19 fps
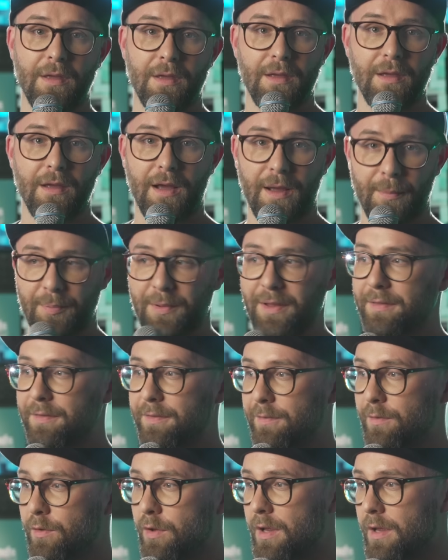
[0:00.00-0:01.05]
Ab jetzt
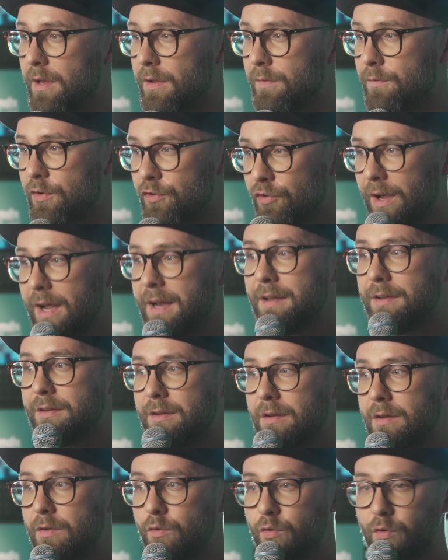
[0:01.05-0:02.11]
äh, wahrscheinlich
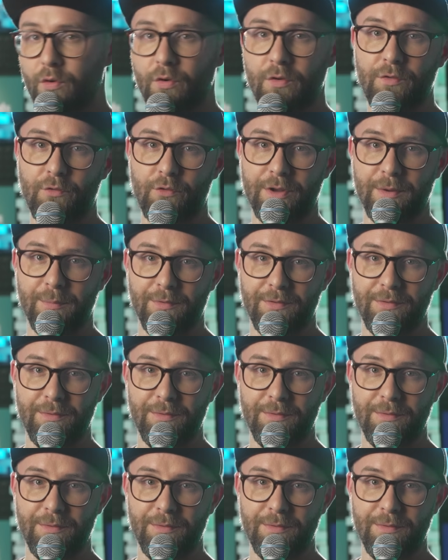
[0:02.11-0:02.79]
nur noch Streams.